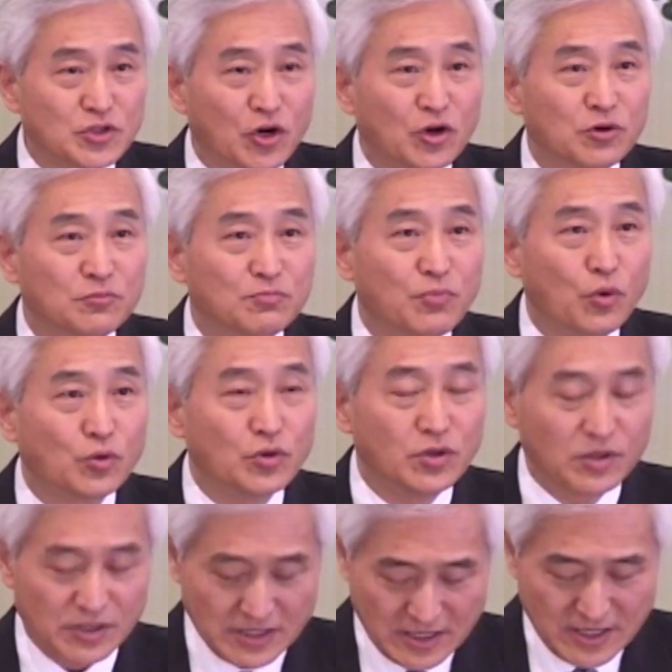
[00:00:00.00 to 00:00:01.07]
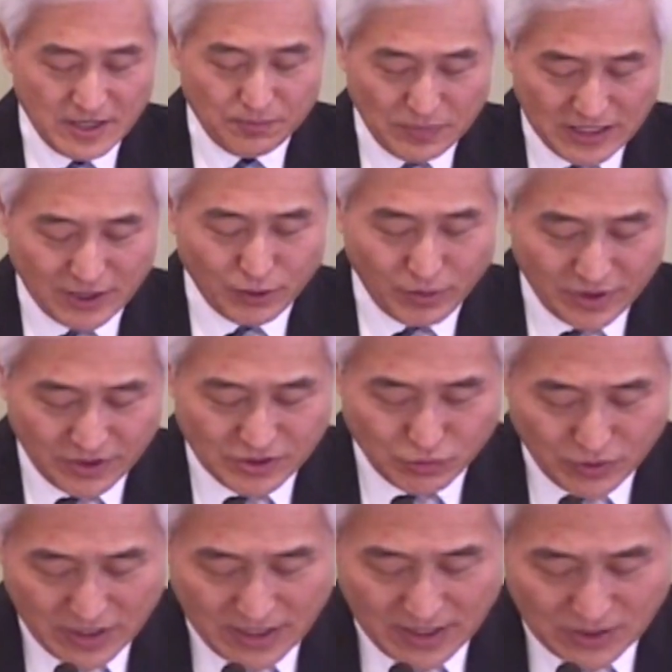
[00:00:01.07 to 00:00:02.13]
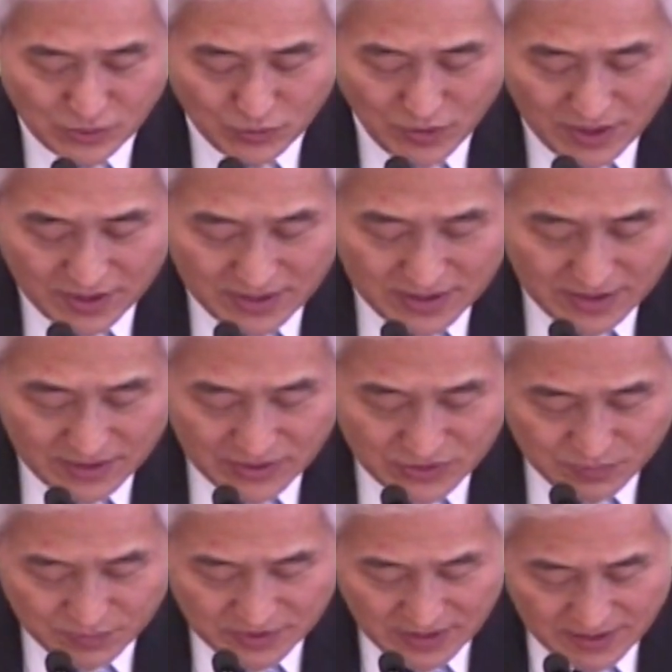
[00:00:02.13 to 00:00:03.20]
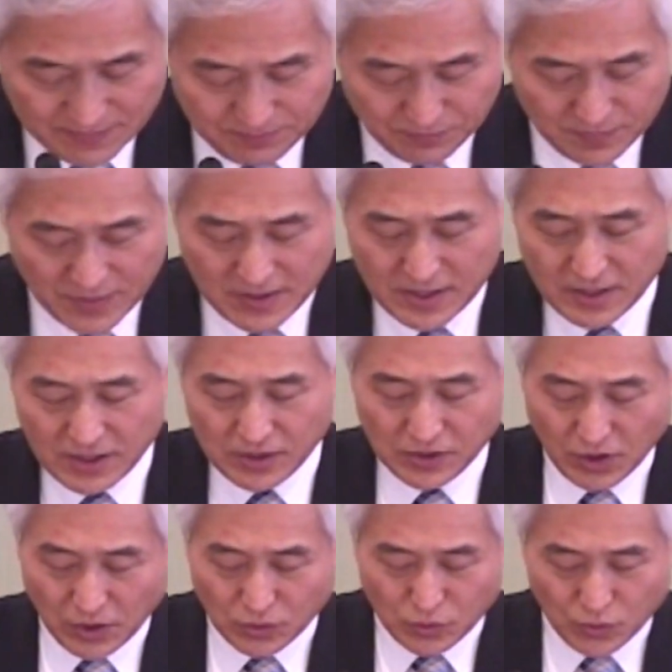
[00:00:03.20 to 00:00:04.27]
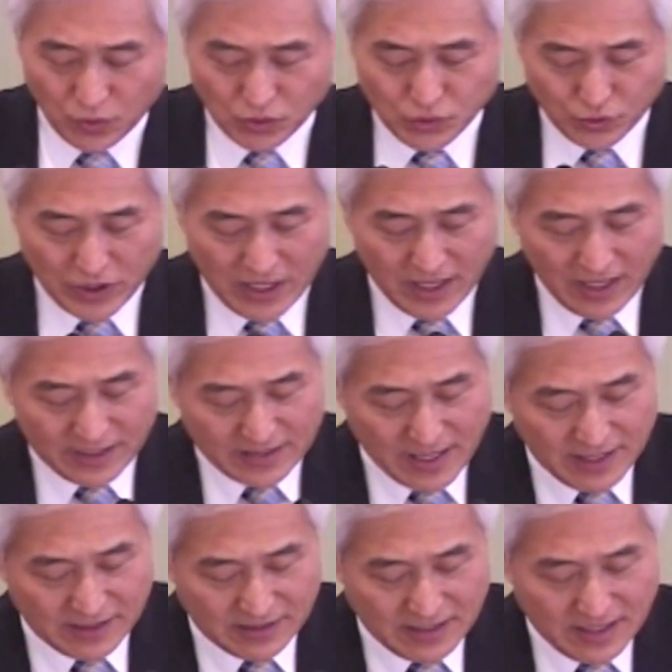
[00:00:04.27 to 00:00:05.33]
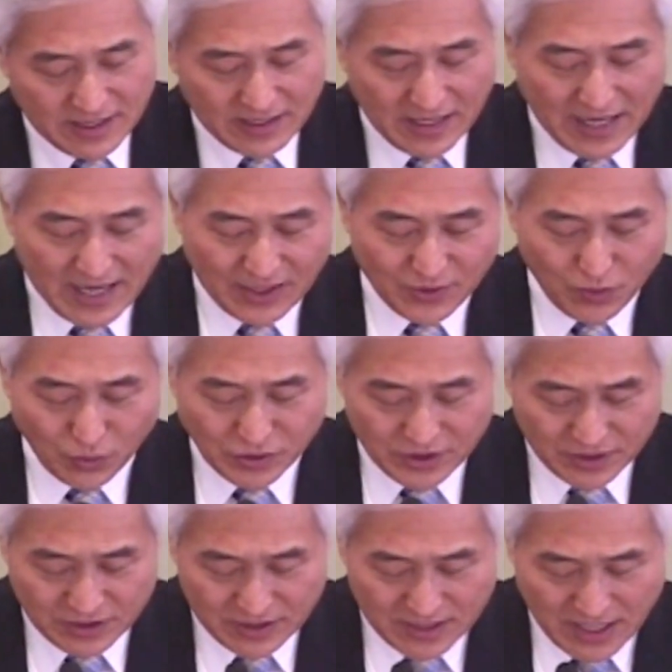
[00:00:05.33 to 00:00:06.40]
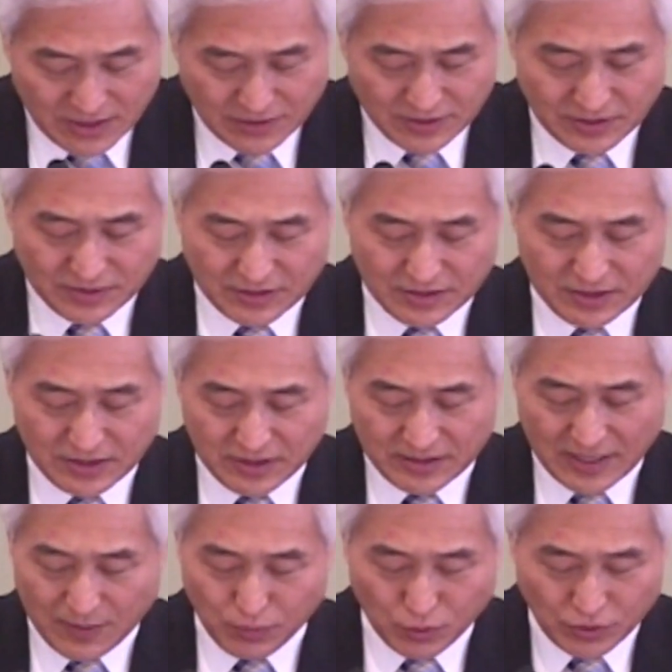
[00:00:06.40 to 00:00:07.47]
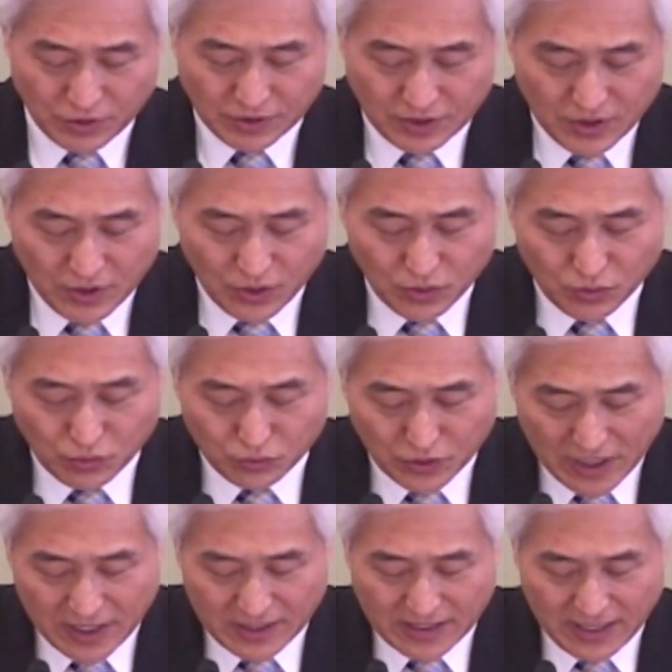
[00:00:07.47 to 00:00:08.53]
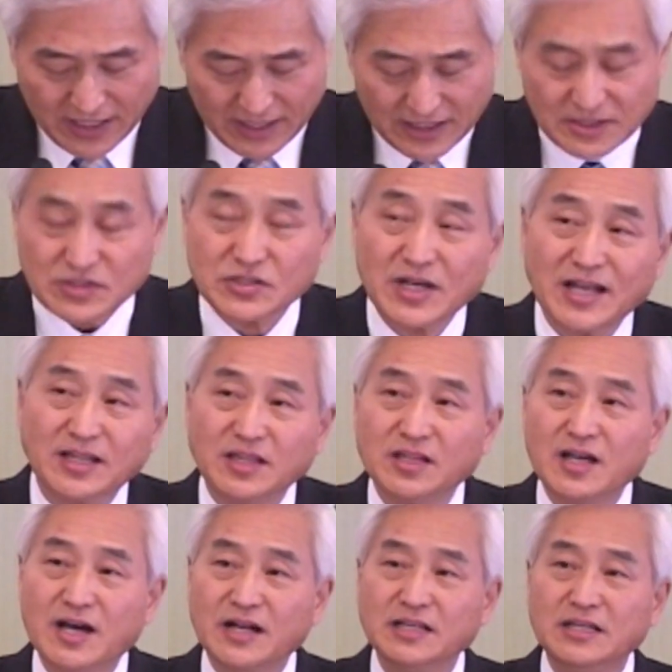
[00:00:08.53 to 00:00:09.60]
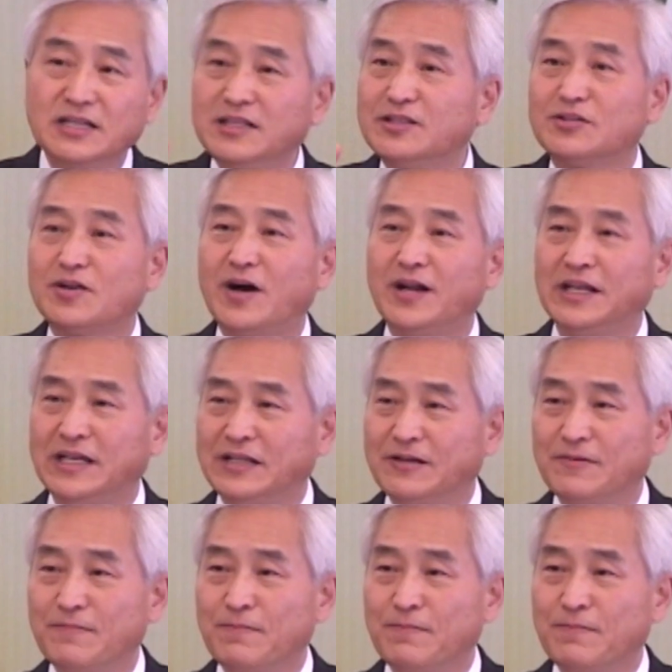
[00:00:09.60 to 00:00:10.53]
정보를 팔았다고 하는 것을 우리가 알 수가 있습니다. 열둘 중에 하나인 가룟인이라는 이라 부르는 유다에게 사탄이 들어가니,